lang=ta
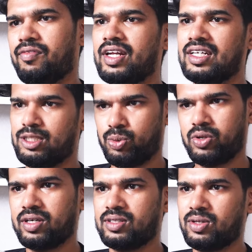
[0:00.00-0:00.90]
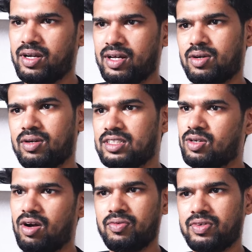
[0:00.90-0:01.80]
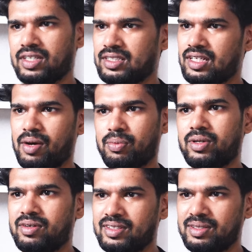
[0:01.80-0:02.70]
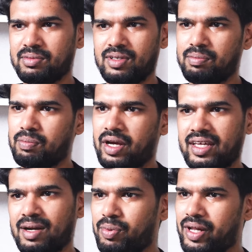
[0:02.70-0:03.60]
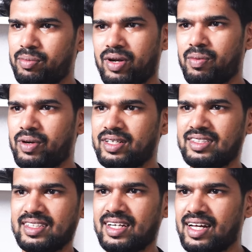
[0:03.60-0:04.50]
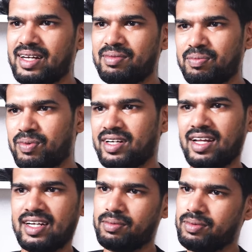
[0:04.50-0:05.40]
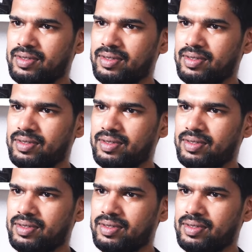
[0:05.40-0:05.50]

வினேஷ் போகத்தோட டிஸ்குவாலிஃபிகேஷனுக்கு அப்புறம் வந்து பயங்கர பரபரப்பாயிடுச்சு என்னடா இப்படி பண்ணிட்டானுங்க அப்படி